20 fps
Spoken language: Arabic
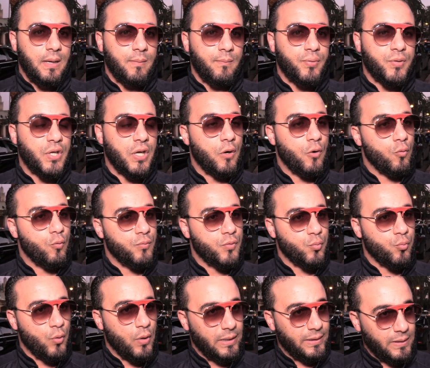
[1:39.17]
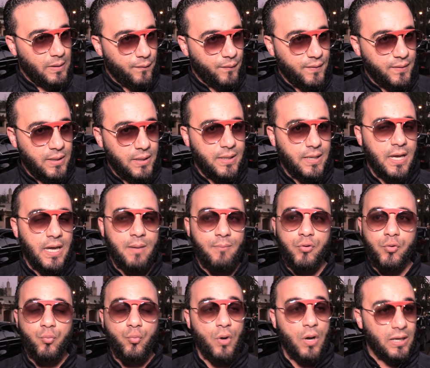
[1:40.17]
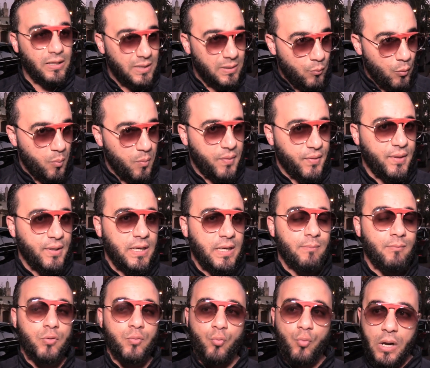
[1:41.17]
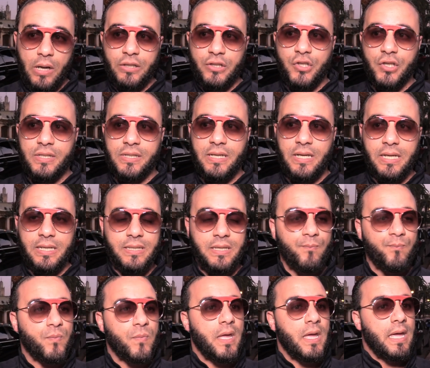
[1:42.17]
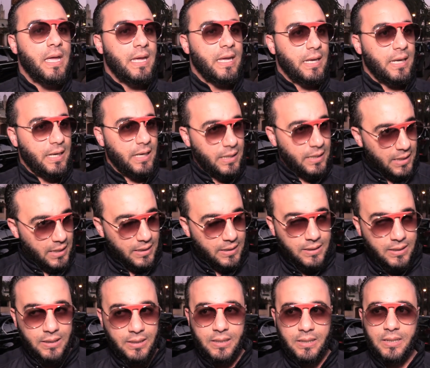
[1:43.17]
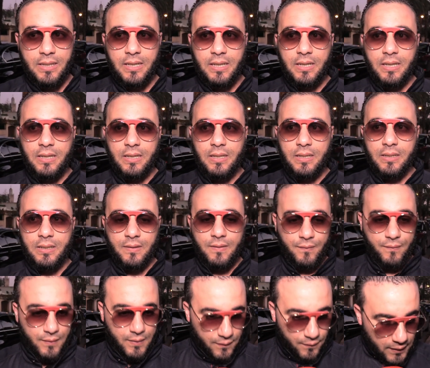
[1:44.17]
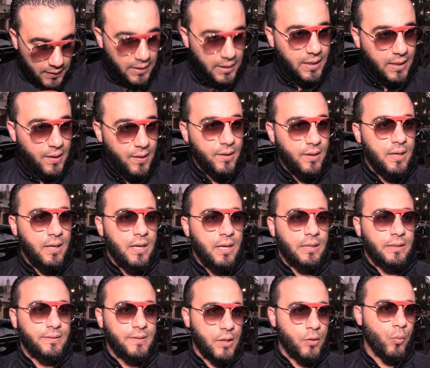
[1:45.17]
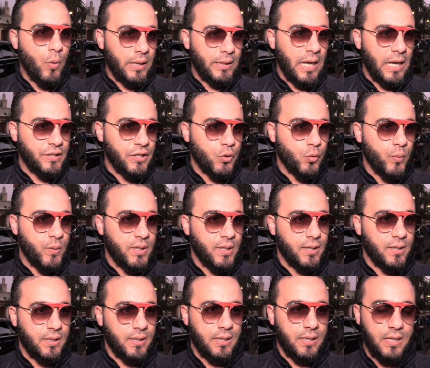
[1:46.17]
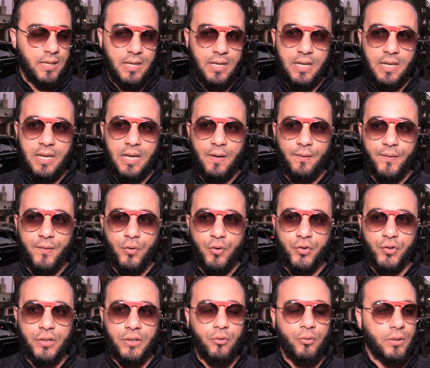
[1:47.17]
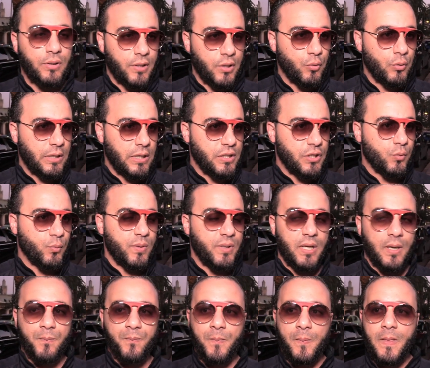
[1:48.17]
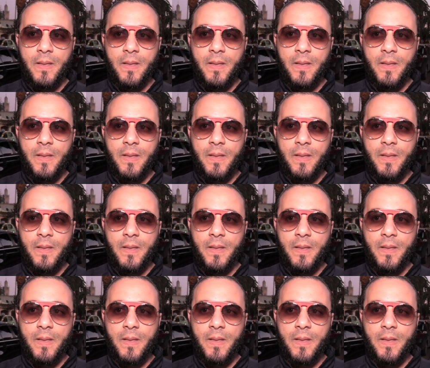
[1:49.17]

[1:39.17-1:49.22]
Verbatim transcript: مشاو مجموعه ديال الفنانه مجموعه ديال الممثلين مجموعه ديال الشخصيات الا ان في الاخر دارت واحد الحاجه زوينه أه 2020 دارت واحد الحاجه زوينه